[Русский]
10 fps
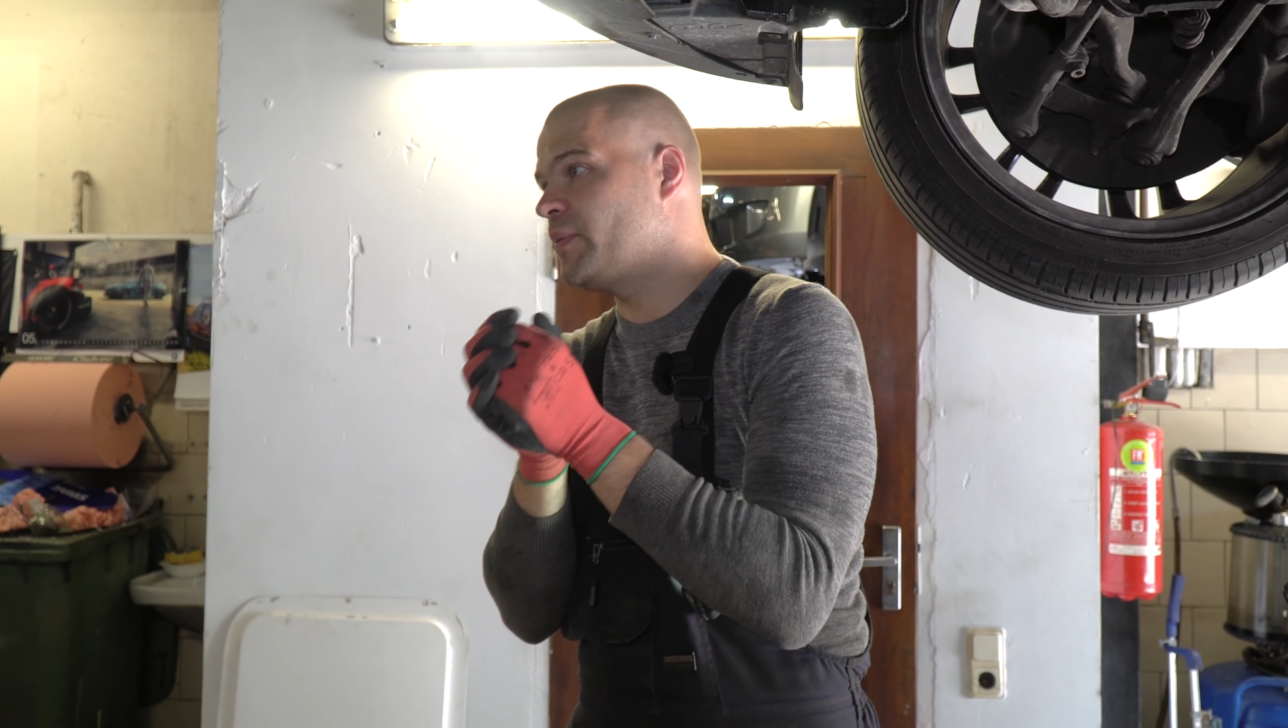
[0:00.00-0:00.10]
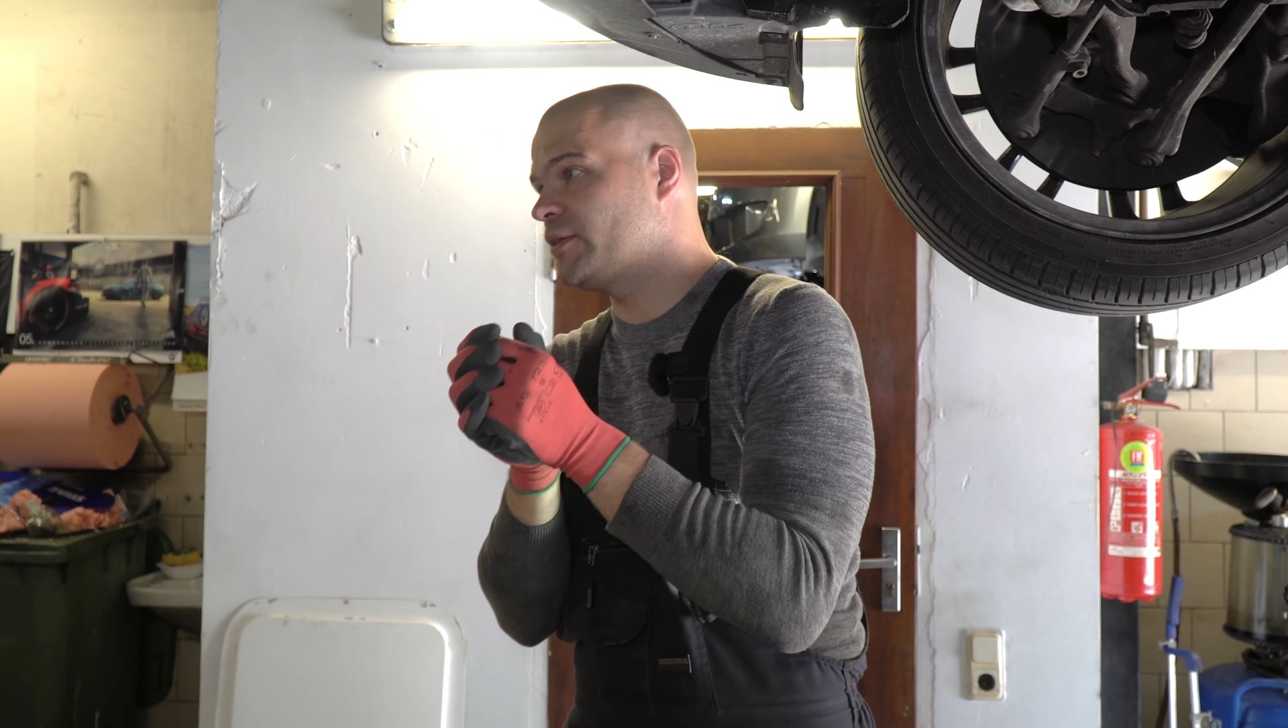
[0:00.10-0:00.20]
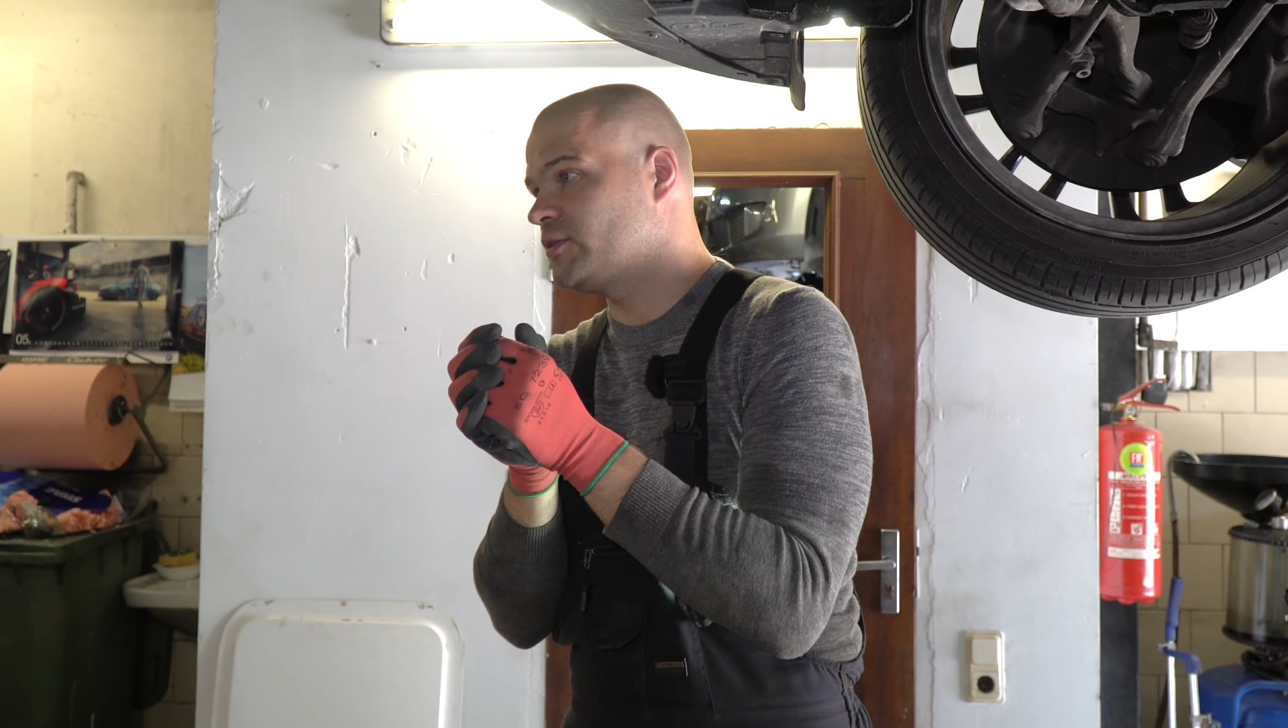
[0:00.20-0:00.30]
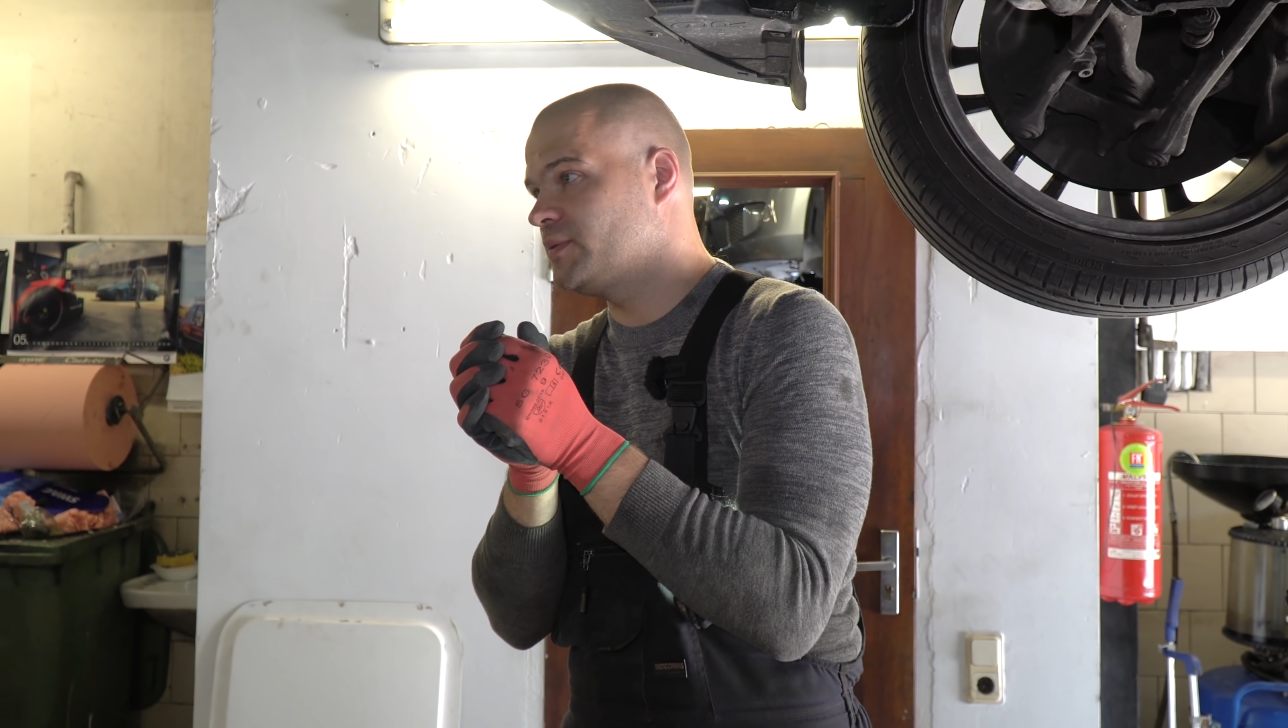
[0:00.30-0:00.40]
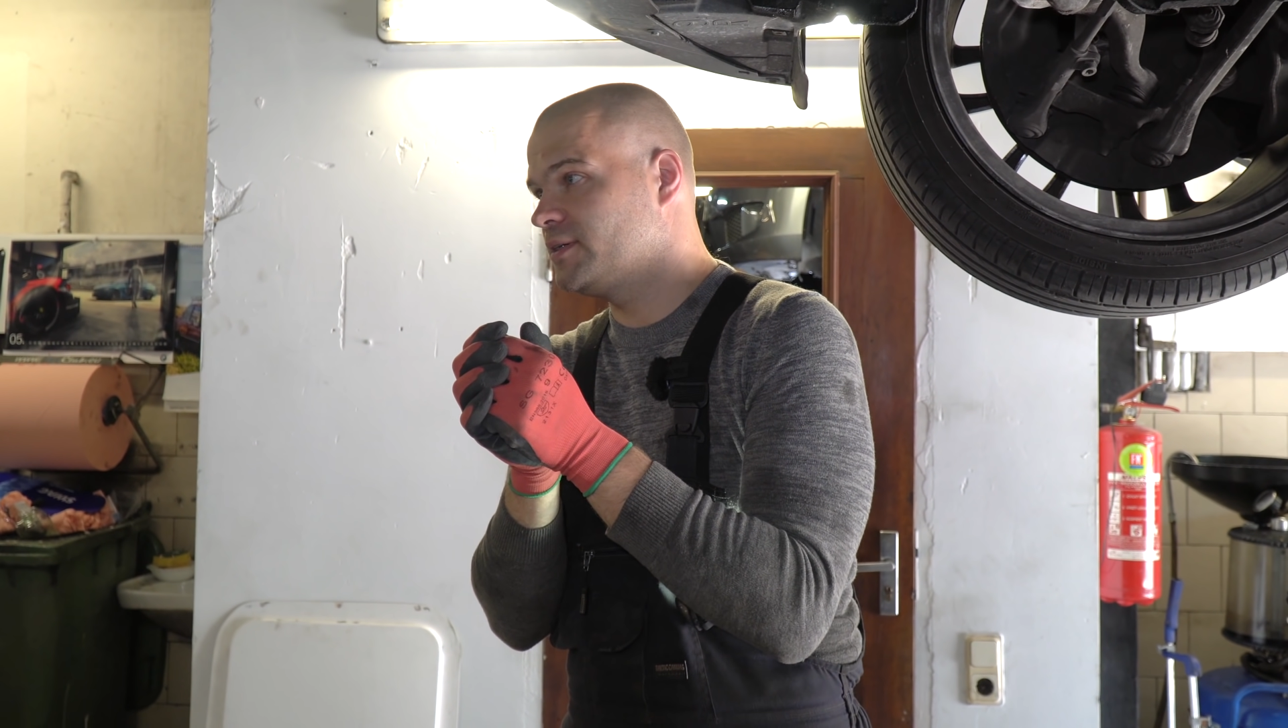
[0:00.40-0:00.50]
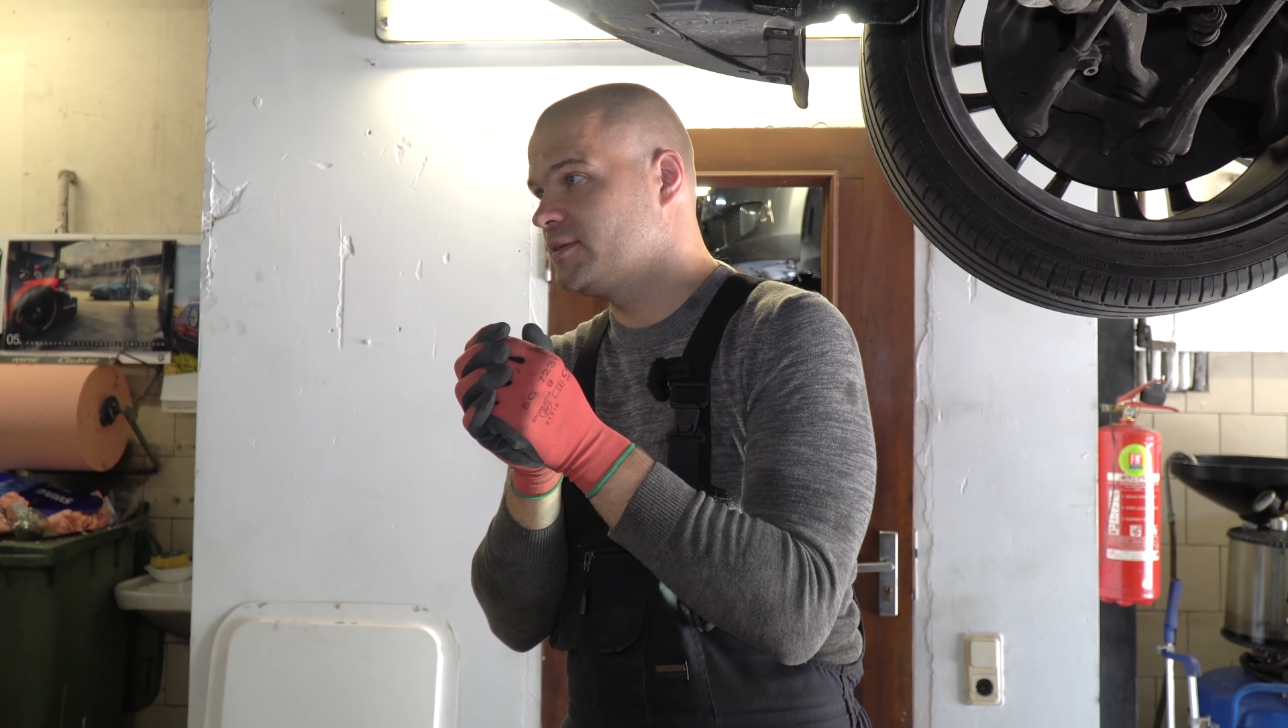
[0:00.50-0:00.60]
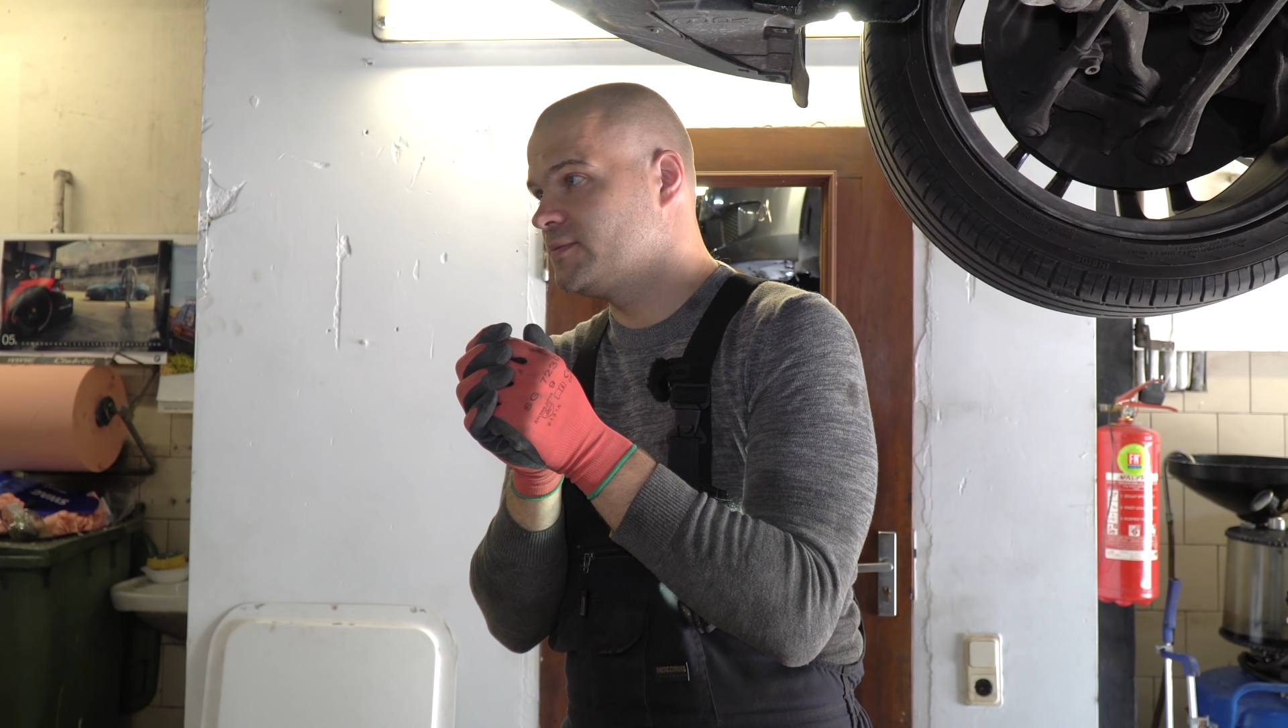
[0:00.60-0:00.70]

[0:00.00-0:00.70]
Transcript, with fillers: патрубок,